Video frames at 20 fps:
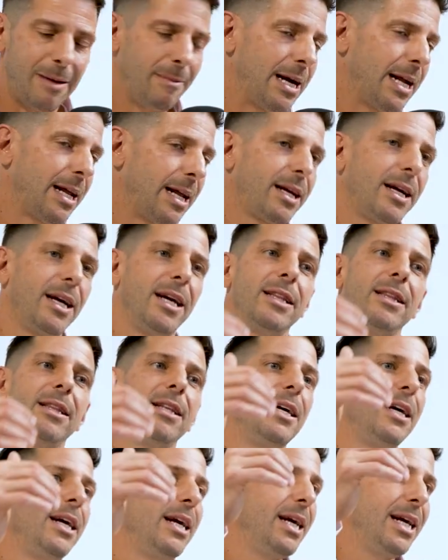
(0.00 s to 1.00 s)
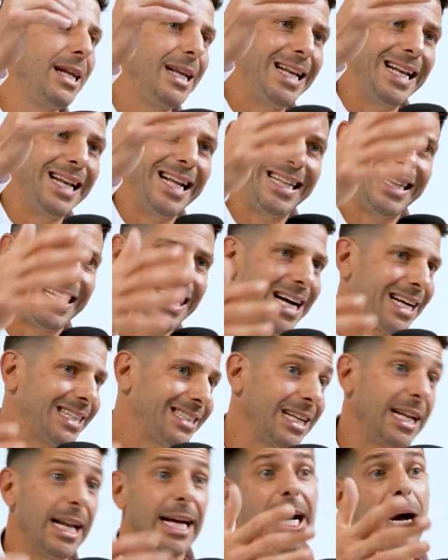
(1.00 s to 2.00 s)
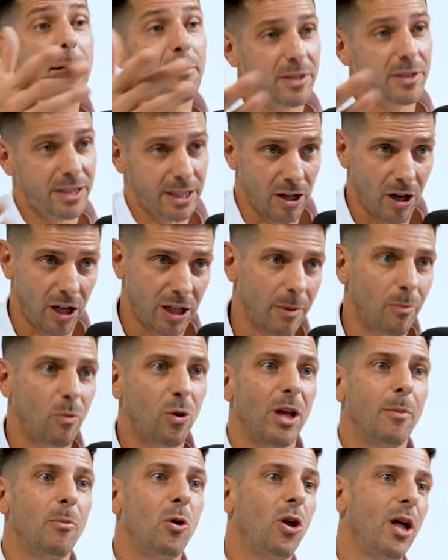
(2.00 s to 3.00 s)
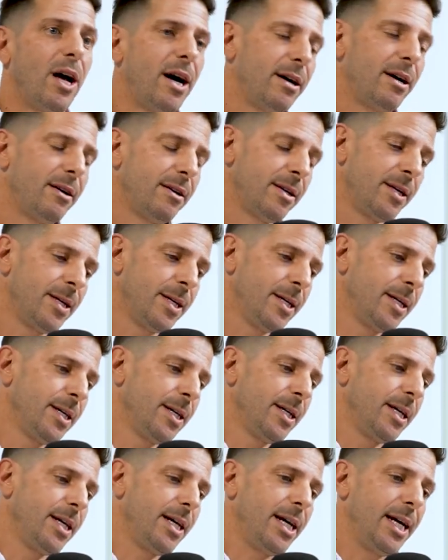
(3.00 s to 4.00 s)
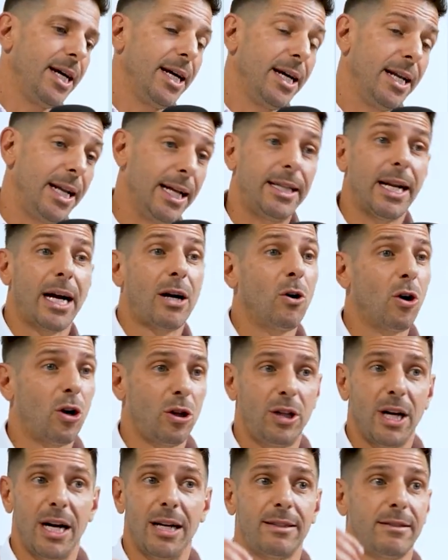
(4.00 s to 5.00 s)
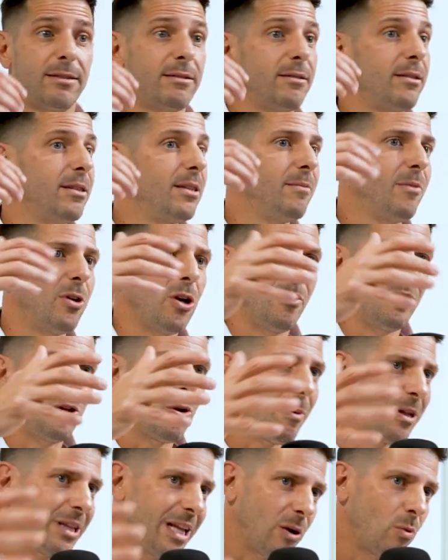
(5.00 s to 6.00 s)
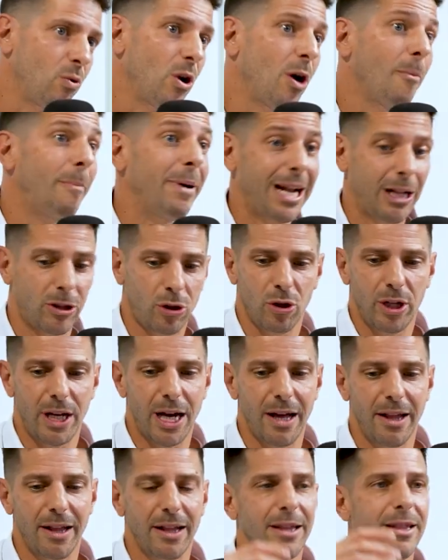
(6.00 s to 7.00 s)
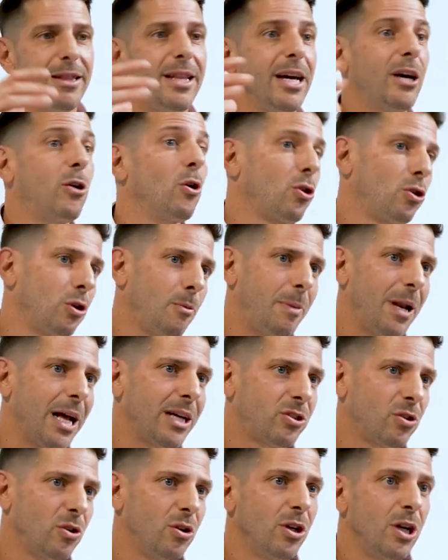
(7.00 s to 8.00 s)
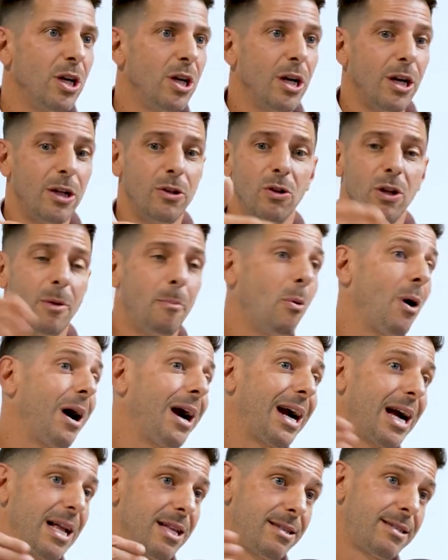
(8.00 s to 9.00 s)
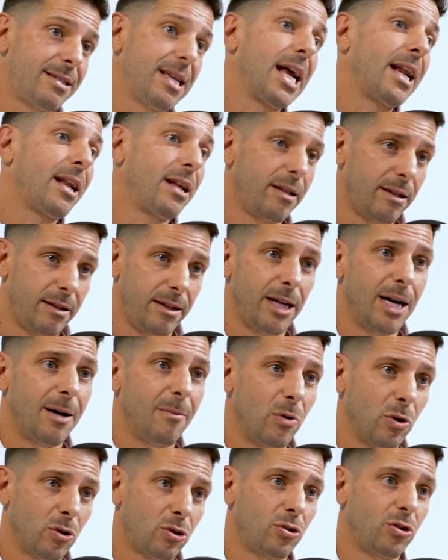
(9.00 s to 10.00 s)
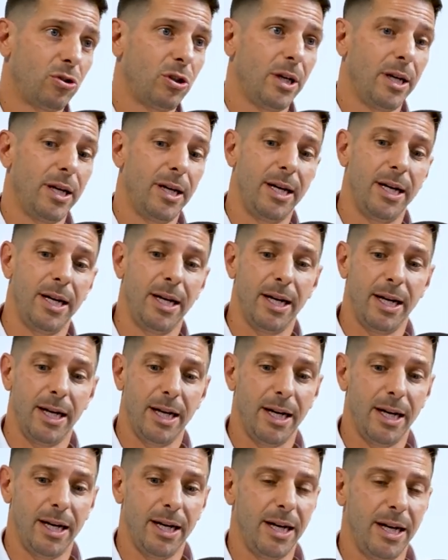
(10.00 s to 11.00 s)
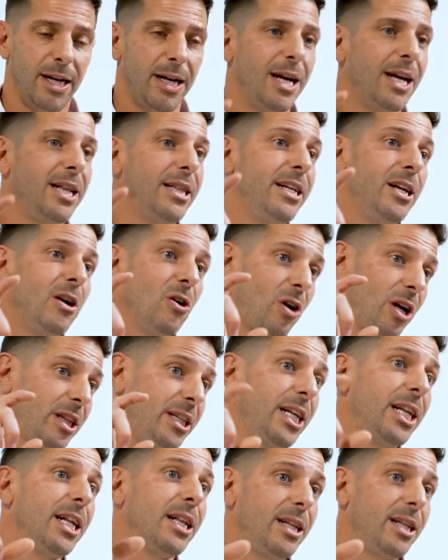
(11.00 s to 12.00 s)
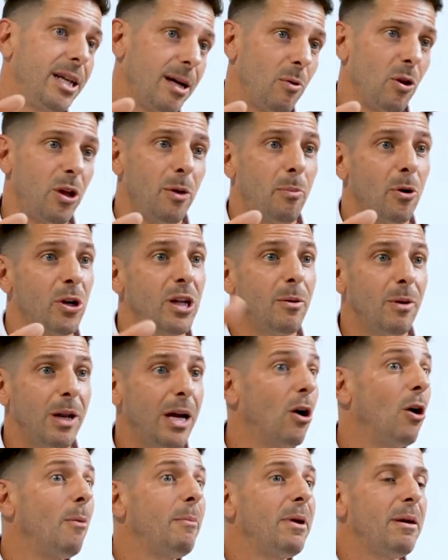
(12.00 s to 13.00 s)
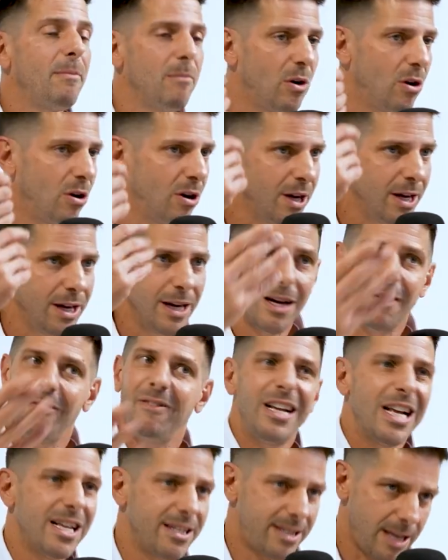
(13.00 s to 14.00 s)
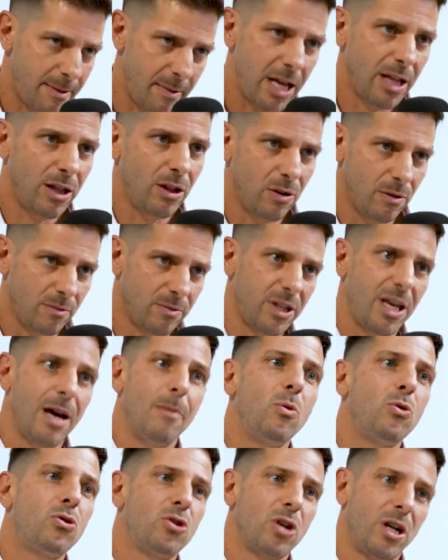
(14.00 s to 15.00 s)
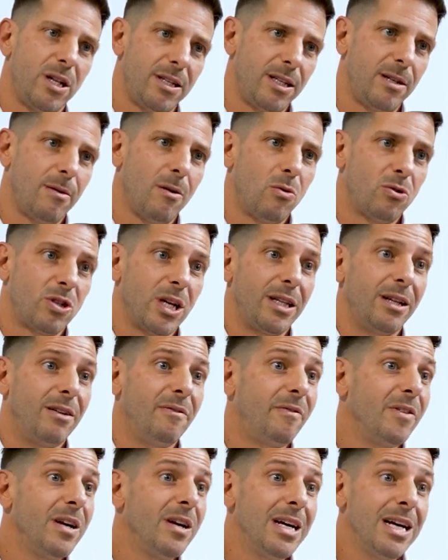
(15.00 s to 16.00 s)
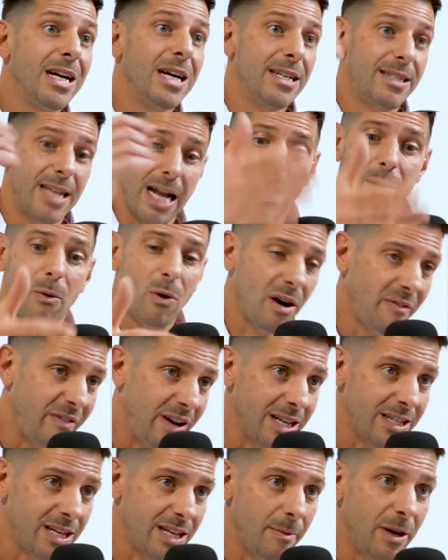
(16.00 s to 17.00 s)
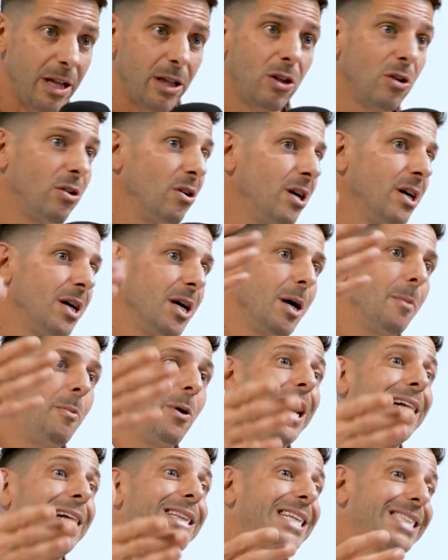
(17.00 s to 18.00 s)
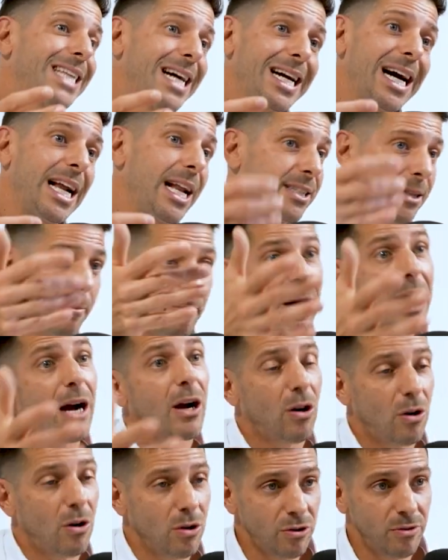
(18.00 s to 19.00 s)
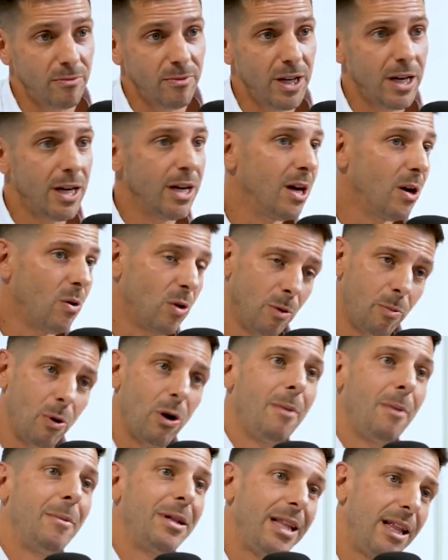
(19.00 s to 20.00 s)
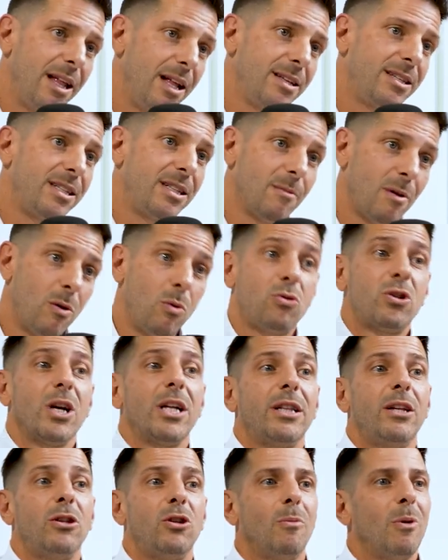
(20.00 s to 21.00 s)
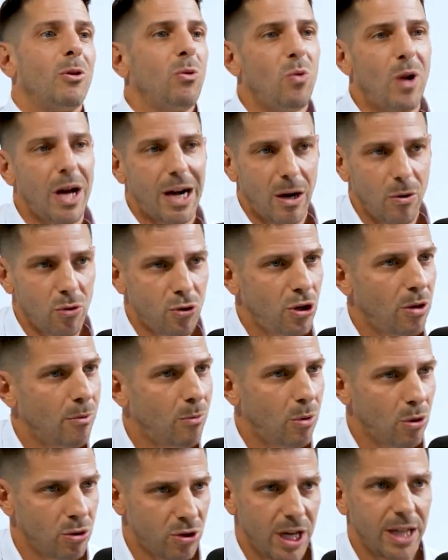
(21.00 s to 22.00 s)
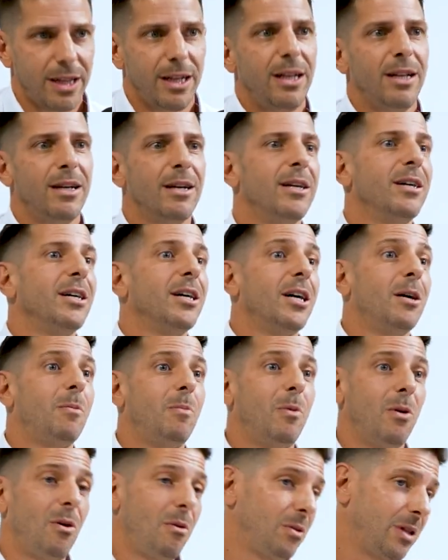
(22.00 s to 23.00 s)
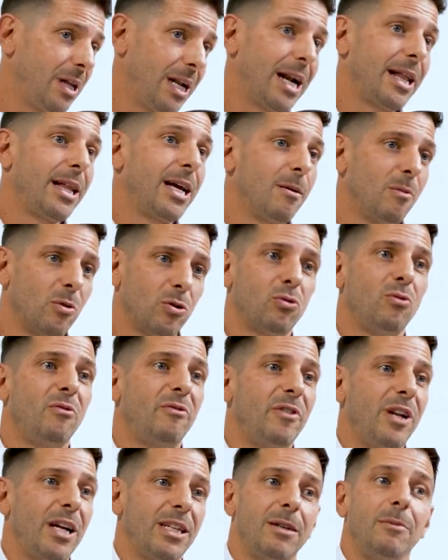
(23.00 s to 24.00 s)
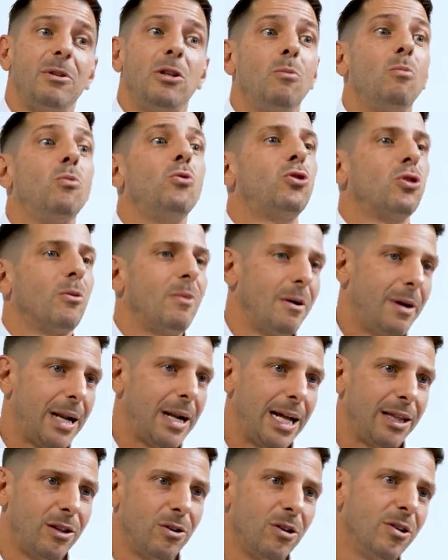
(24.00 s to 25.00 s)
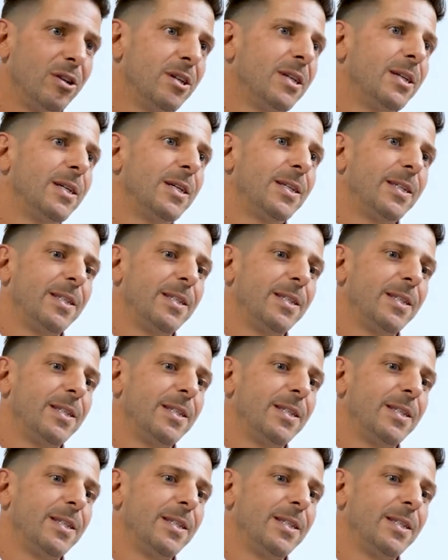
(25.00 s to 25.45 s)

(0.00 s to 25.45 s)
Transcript: money market, eh, letras le caps que ahora está muy de moda, eh, letras cortas, bueno, eventualmente alguna operatoria de corto plazo donde puedan calzar, digamos, eh, el dinero que tienen, digamos, disponible, o mismo financiamiento. Se da mucho en el sistema bursátil. Salen a buscar financiamiento por ahí a tasas caras en bancos, cuando probablemente desde el sistema bursátil, tomando una caución bursátil, pueden obtener, digamos, un financiamiento mucho más barato